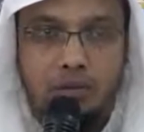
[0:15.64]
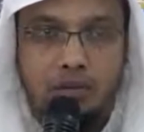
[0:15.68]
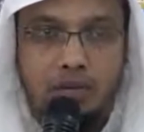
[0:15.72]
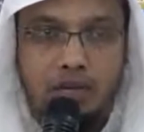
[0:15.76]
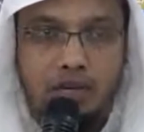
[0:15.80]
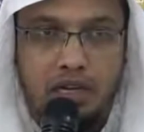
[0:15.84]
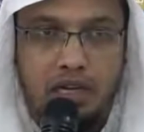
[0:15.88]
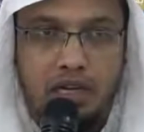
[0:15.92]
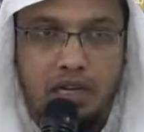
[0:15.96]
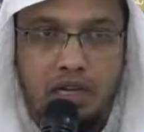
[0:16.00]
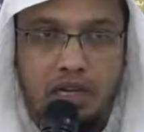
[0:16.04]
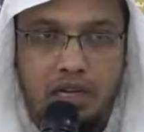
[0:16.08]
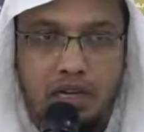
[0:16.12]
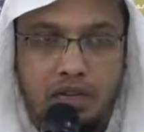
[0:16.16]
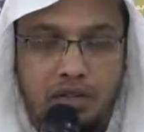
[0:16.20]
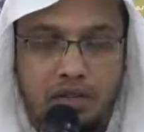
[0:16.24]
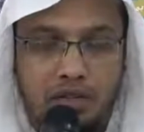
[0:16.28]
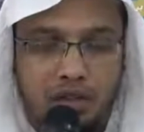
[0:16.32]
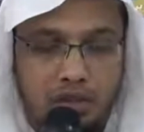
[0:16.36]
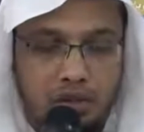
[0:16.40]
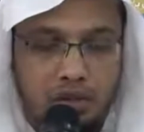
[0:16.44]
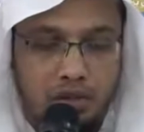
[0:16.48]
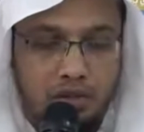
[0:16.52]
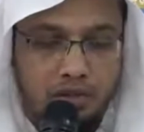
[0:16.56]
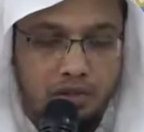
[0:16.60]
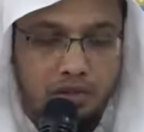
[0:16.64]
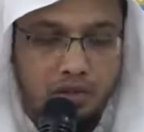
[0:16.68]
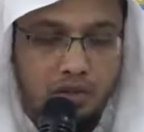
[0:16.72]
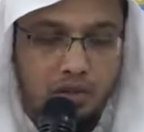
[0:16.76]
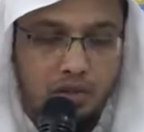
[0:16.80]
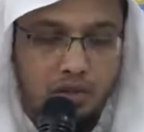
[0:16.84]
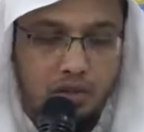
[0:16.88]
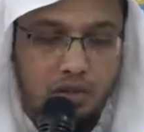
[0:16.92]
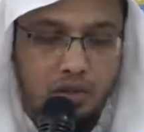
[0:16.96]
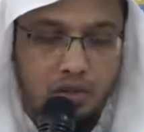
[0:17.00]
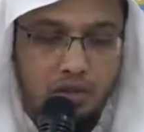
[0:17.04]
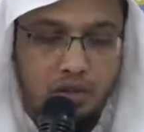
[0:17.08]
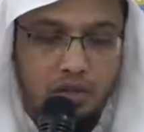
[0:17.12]
আল বাহিলি রাতি আল্লাহ
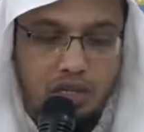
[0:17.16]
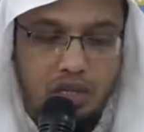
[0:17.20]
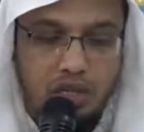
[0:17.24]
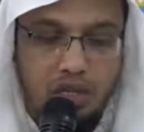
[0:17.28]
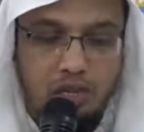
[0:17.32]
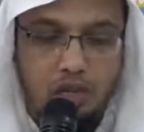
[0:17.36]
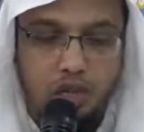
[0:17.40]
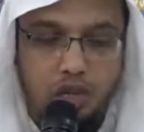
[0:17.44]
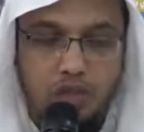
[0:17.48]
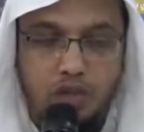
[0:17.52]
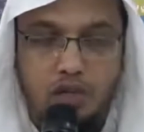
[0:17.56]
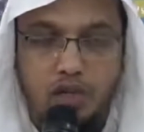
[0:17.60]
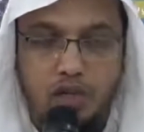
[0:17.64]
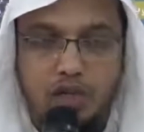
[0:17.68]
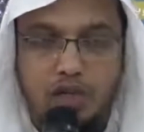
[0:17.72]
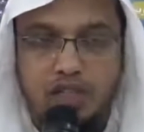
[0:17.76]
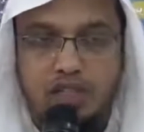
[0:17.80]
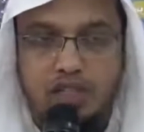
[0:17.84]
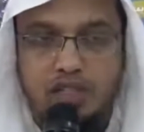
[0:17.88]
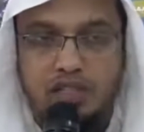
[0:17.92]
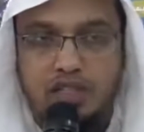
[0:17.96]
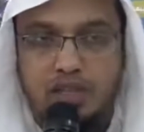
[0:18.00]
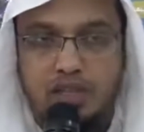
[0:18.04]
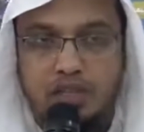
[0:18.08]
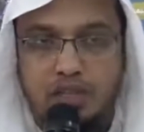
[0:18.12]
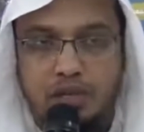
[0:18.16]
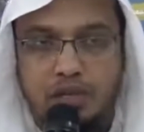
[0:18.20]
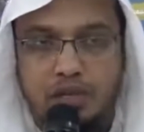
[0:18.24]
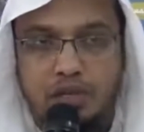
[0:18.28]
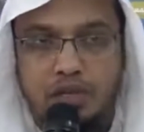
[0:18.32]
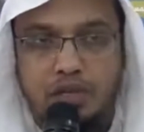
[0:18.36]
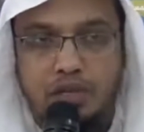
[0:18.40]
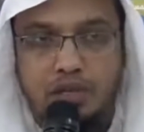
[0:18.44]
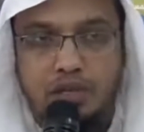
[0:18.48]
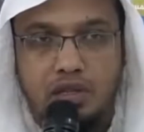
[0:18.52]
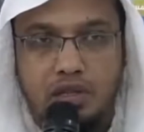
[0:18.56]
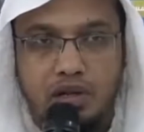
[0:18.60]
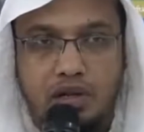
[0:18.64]
তালু থেকে বর্ণিত হাদিসে নবী
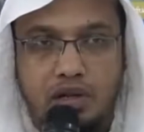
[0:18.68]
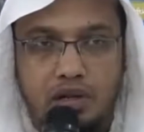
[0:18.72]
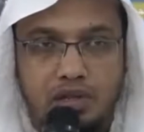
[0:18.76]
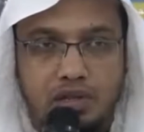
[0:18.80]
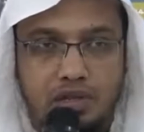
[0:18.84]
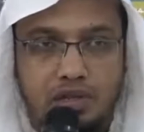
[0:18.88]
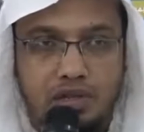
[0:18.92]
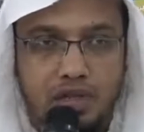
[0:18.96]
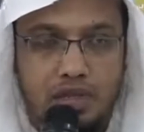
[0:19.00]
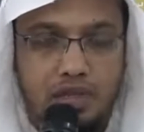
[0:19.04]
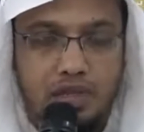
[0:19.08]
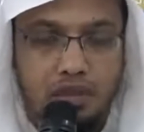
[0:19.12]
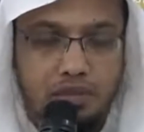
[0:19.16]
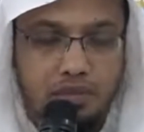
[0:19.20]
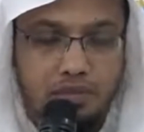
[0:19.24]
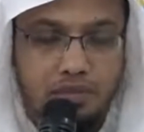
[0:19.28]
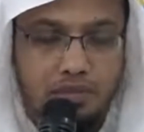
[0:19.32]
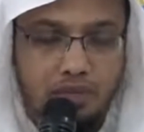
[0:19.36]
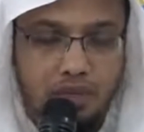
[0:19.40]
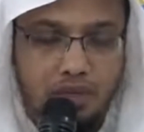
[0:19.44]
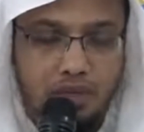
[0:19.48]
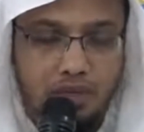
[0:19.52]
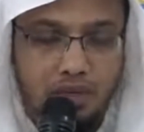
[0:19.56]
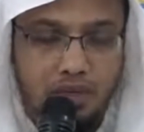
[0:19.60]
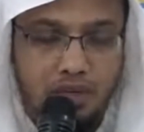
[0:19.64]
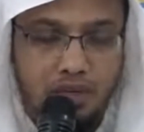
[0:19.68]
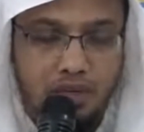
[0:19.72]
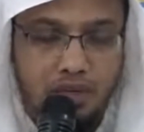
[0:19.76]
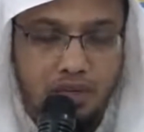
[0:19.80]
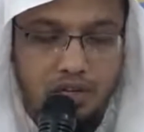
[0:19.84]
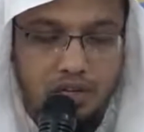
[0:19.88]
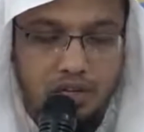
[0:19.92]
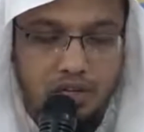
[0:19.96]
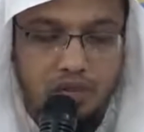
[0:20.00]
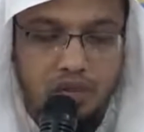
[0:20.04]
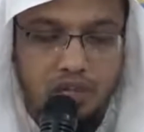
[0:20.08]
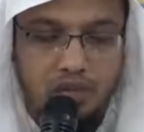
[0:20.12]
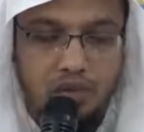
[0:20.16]
সাল্লা সাল্লাম
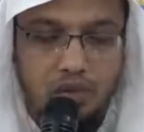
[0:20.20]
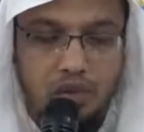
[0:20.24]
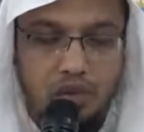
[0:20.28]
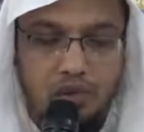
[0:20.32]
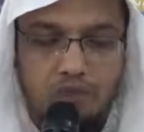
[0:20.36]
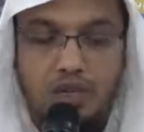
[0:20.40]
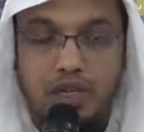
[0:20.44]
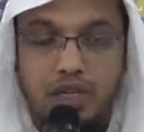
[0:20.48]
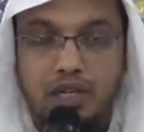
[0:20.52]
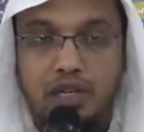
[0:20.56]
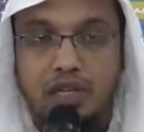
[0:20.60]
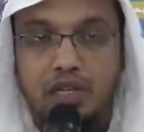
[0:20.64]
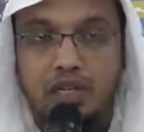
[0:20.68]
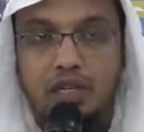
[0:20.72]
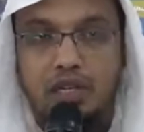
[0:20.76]
এরশাদ করেছেন